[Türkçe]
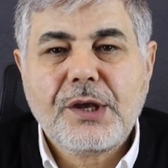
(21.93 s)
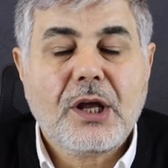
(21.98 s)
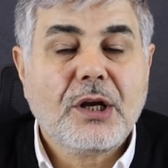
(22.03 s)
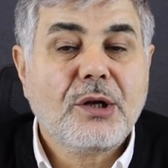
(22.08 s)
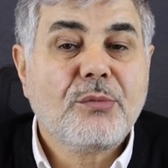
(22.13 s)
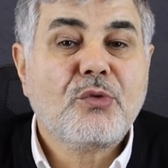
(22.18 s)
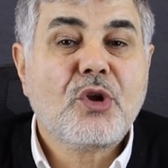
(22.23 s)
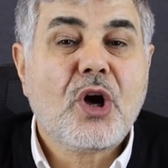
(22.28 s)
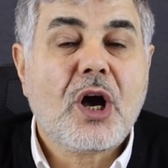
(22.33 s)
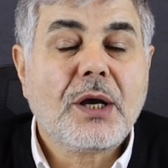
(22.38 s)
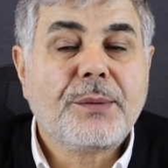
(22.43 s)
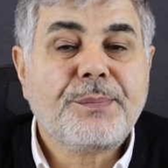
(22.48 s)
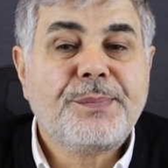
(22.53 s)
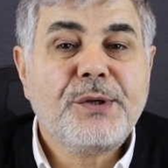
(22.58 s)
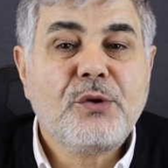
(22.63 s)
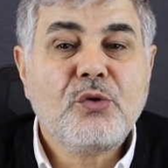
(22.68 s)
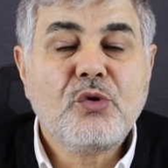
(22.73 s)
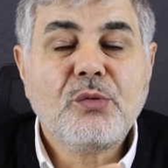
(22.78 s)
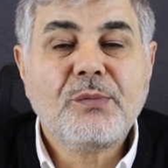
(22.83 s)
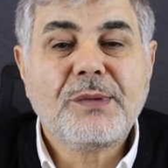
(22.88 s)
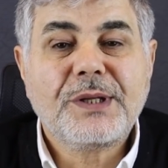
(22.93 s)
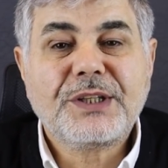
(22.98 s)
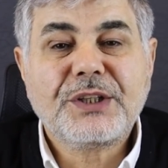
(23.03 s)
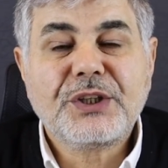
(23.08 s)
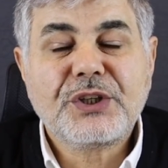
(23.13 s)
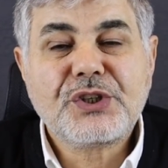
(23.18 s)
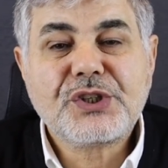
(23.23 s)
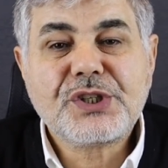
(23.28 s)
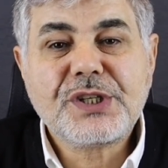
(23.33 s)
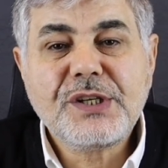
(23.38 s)
Yanımda akbil
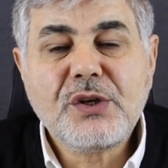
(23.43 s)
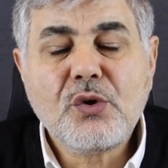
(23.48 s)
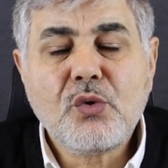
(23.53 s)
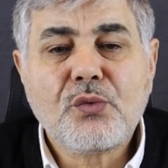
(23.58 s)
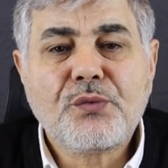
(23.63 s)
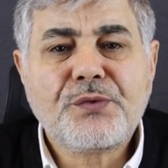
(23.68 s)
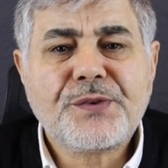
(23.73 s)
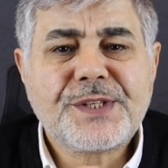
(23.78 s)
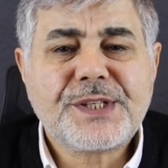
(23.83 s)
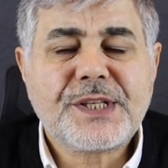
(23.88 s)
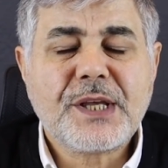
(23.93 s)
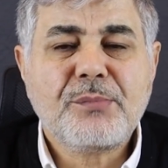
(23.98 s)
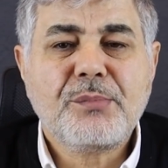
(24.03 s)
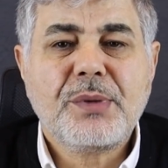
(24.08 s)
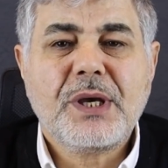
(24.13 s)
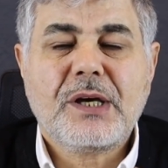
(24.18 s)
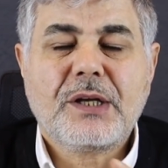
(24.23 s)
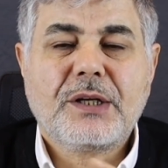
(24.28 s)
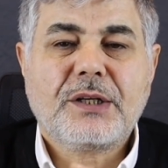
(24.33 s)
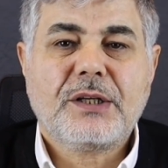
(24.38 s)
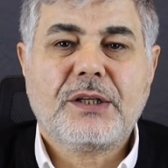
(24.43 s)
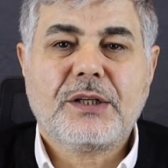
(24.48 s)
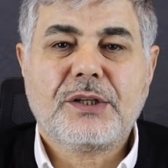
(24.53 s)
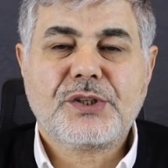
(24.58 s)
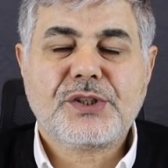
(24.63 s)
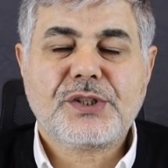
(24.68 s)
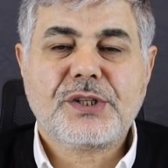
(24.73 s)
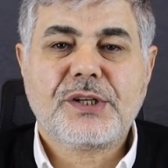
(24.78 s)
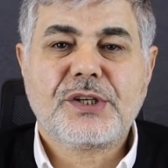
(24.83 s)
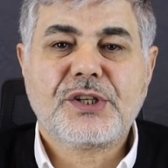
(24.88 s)
olmadığı için de ofisten bir
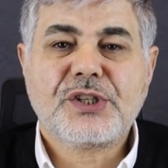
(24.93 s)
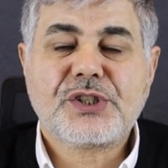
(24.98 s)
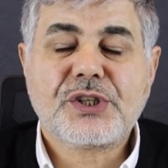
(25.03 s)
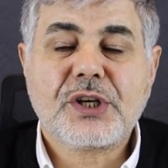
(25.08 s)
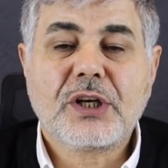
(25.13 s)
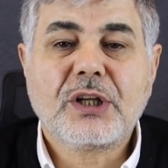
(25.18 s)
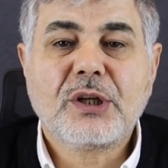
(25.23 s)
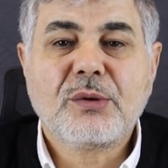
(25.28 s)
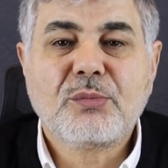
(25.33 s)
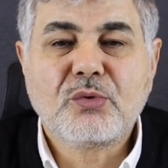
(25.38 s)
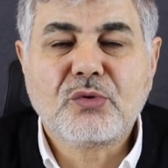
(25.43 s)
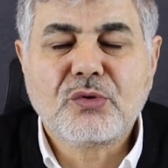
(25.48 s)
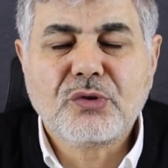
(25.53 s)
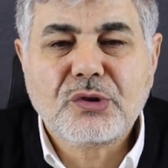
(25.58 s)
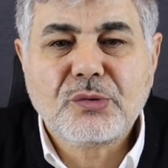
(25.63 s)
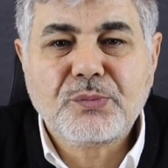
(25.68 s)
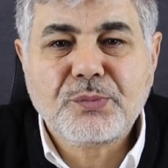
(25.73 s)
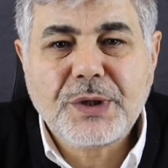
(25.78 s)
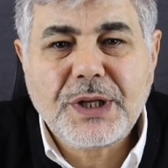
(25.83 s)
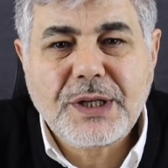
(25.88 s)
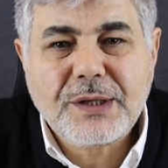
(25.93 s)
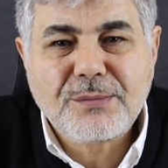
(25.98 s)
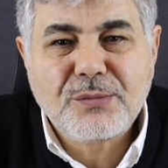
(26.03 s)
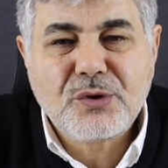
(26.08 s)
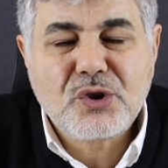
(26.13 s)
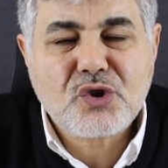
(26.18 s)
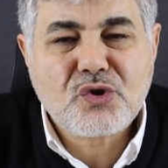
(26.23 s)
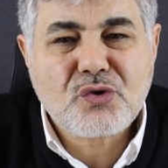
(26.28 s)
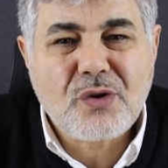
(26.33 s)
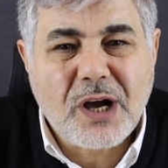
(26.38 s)
arkadaştan ricada bulundum. Dedim
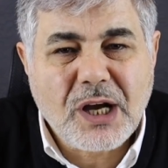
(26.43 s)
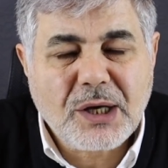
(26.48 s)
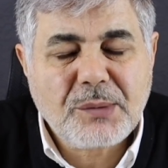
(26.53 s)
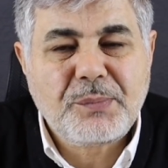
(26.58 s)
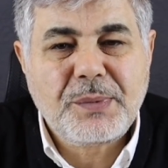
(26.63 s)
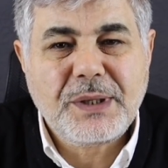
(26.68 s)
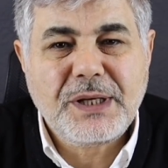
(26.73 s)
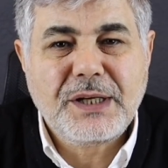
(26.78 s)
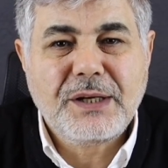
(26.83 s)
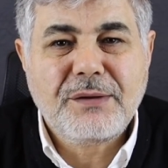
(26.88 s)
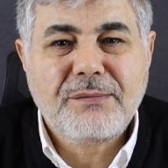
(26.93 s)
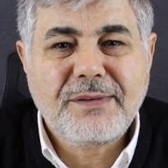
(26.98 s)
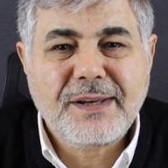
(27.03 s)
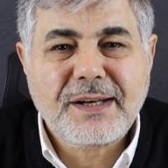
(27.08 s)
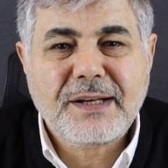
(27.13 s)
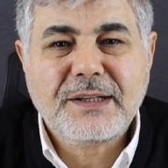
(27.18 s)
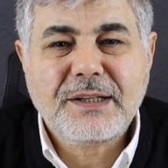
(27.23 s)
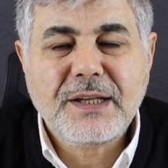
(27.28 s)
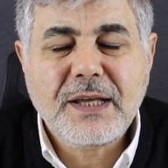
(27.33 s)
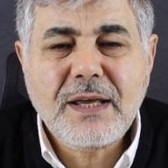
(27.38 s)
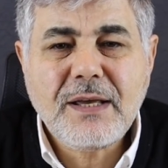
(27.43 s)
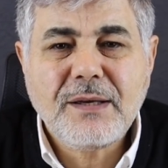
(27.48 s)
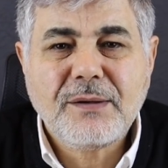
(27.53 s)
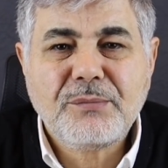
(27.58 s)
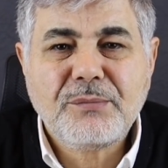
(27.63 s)
ki şu akbilini ver de